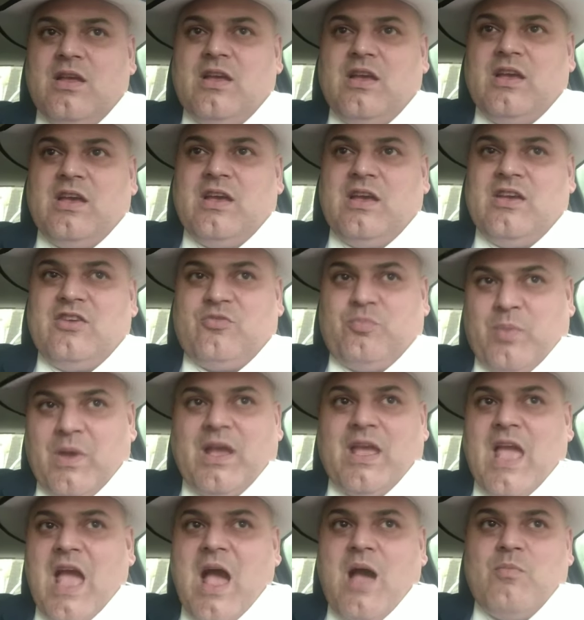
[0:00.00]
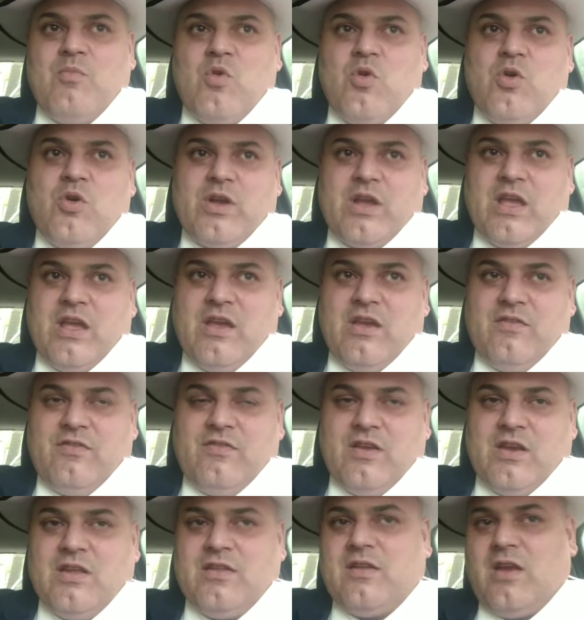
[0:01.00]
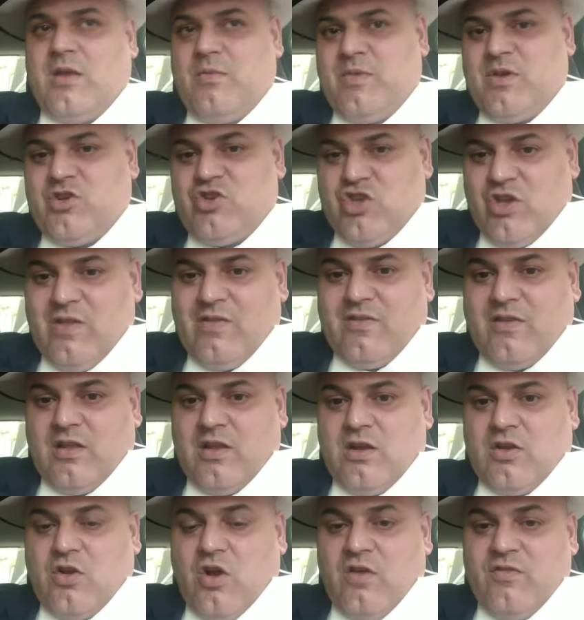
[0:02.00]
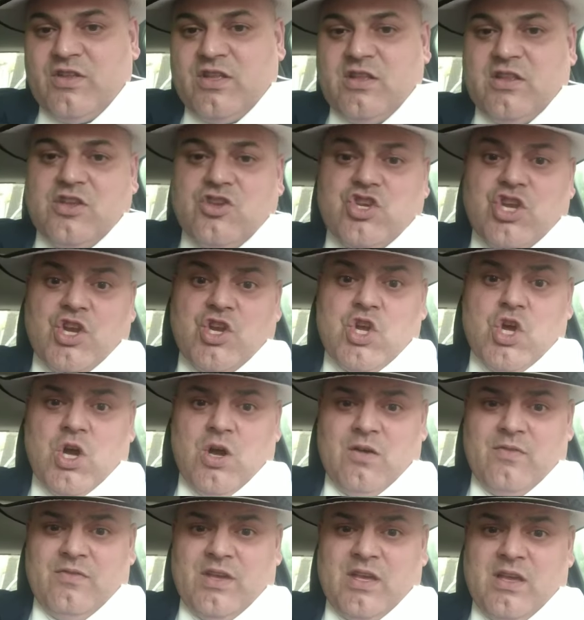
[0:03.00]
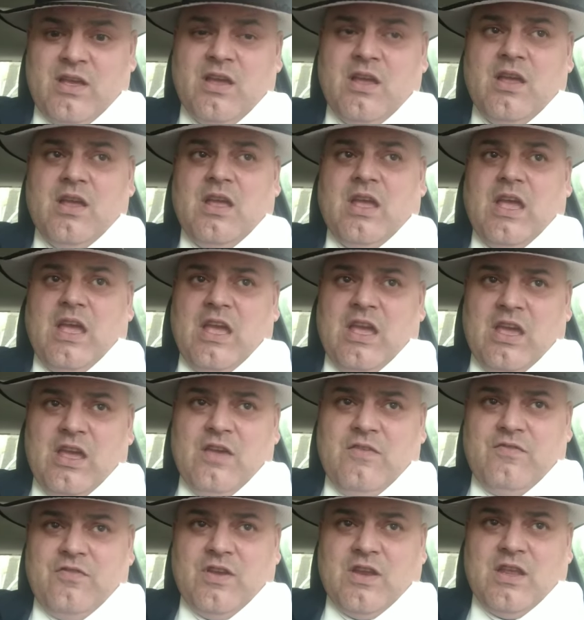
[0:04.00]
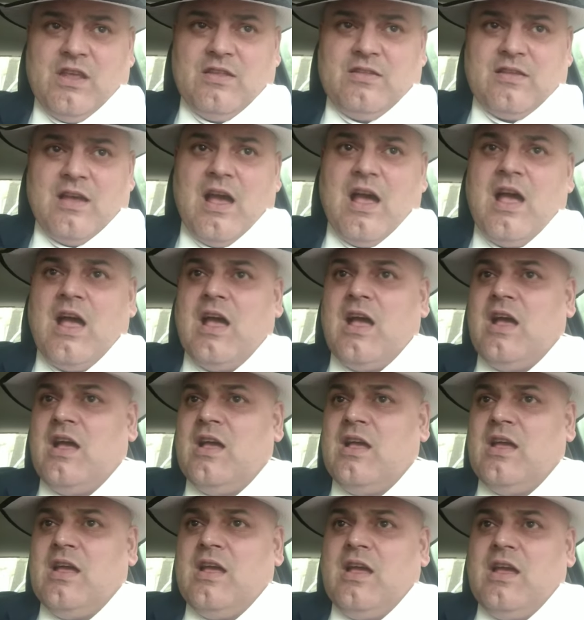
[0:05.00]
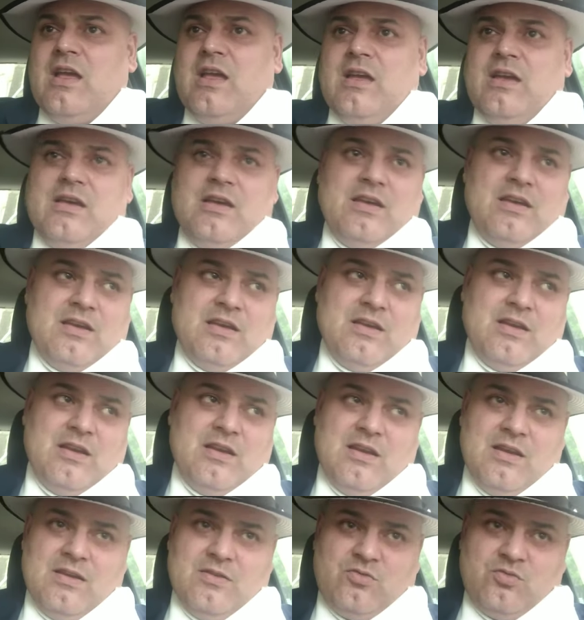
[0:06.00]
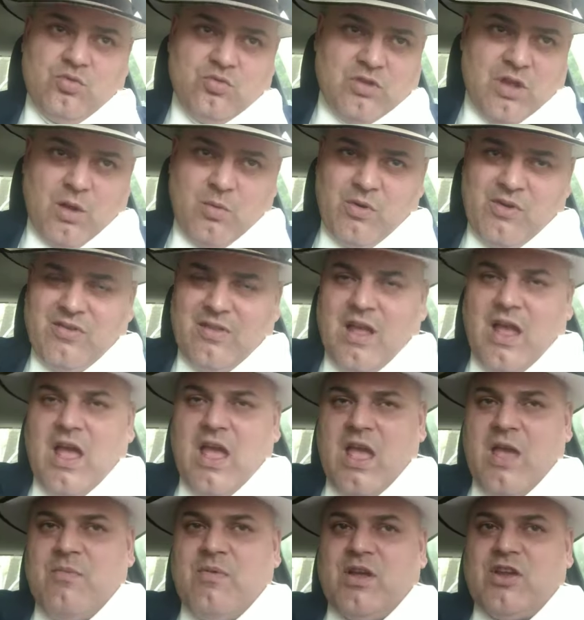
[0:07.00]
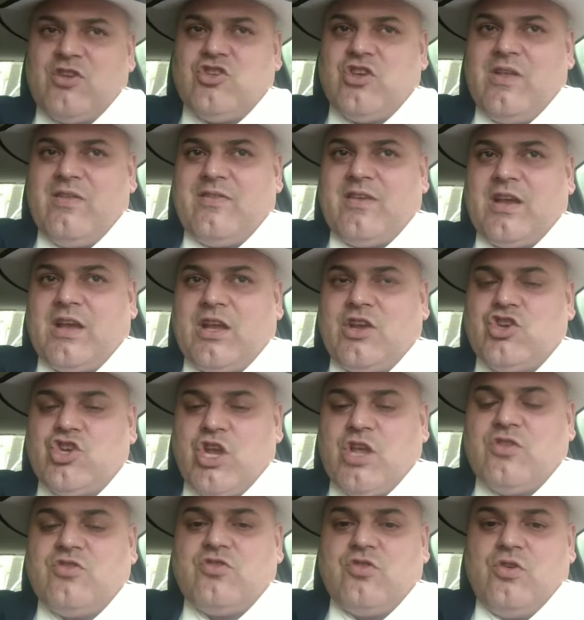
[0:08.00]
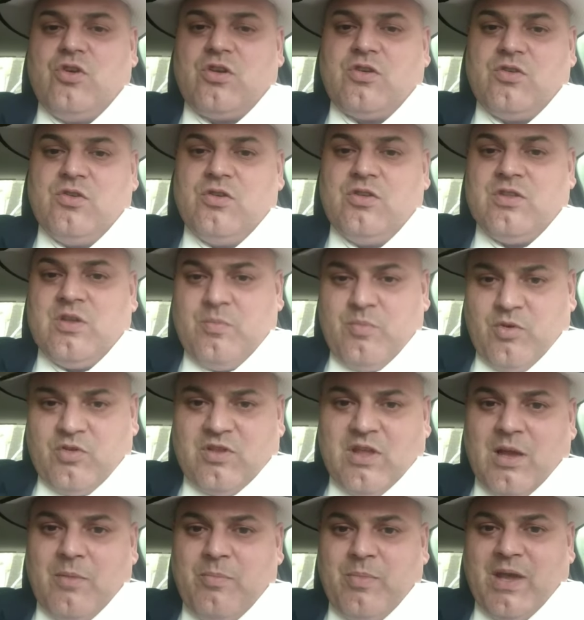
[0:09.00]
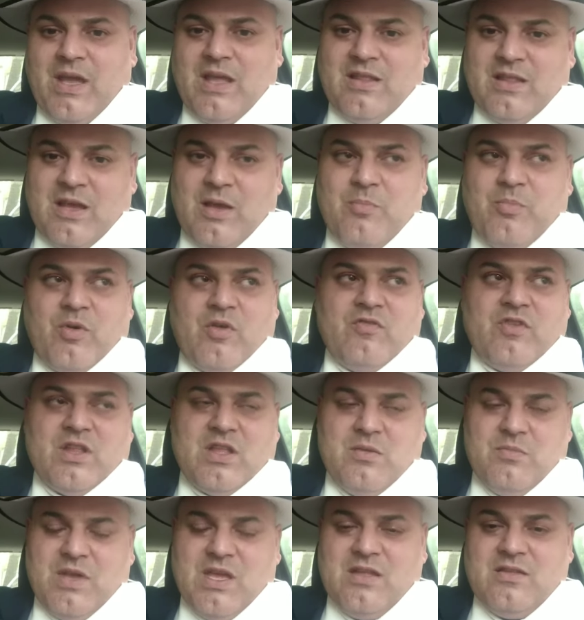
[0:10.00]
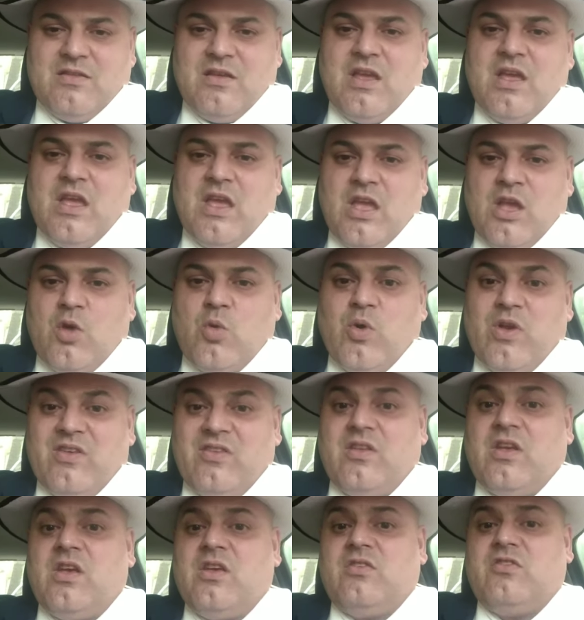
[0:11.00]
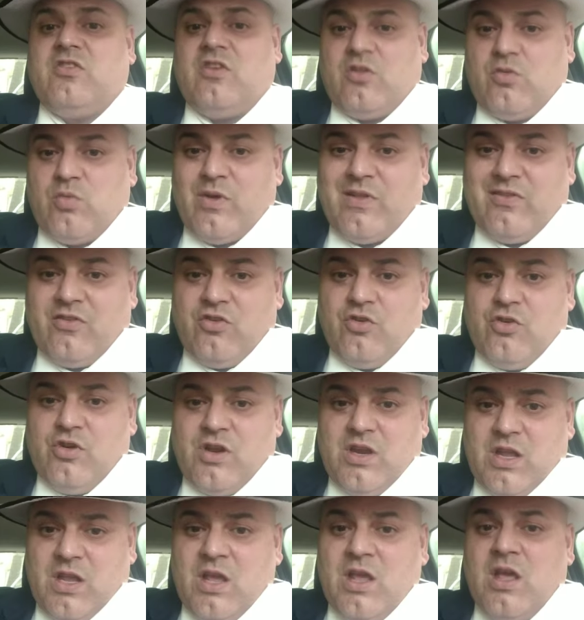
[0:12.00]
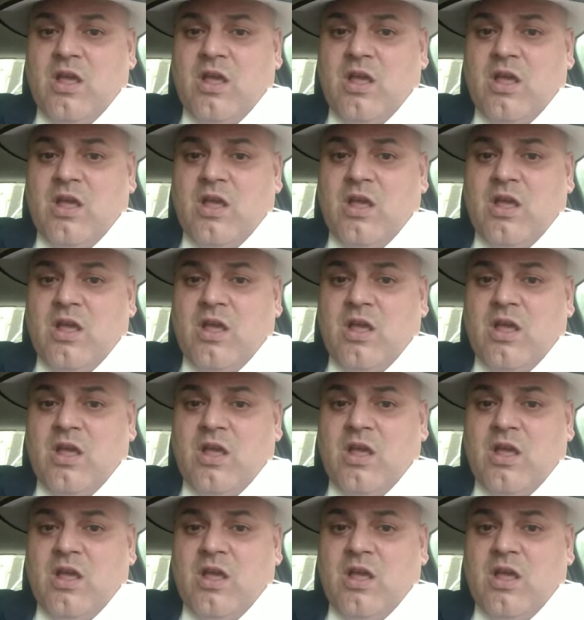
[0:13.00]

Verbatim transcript: Eh, speriamo che finita l'emergenza del Covid-19 e finita eh, tutta questa emergenza che c'è intorno, di poter prendere provvedimenti in queste situazioni,